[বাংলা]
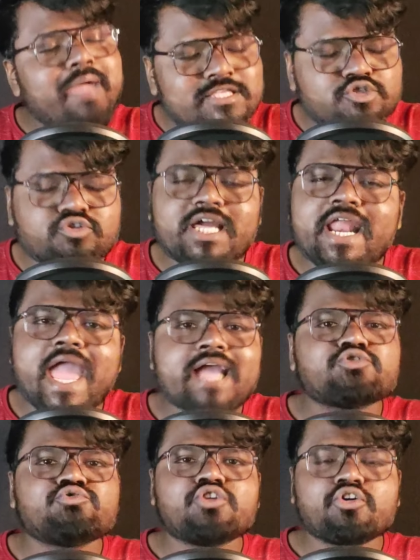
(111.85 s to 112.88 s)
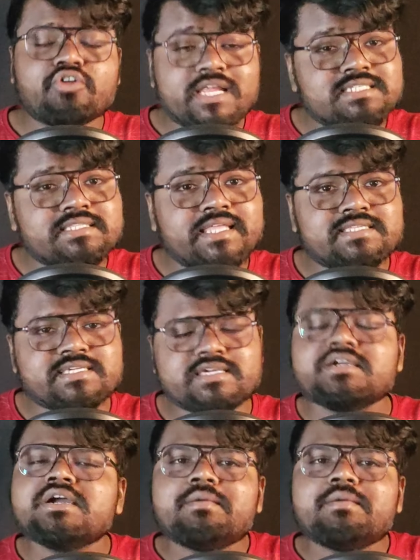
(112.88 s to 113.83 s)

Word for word: ম্যাচও তারা এক শূন্য গোলে জিতেছে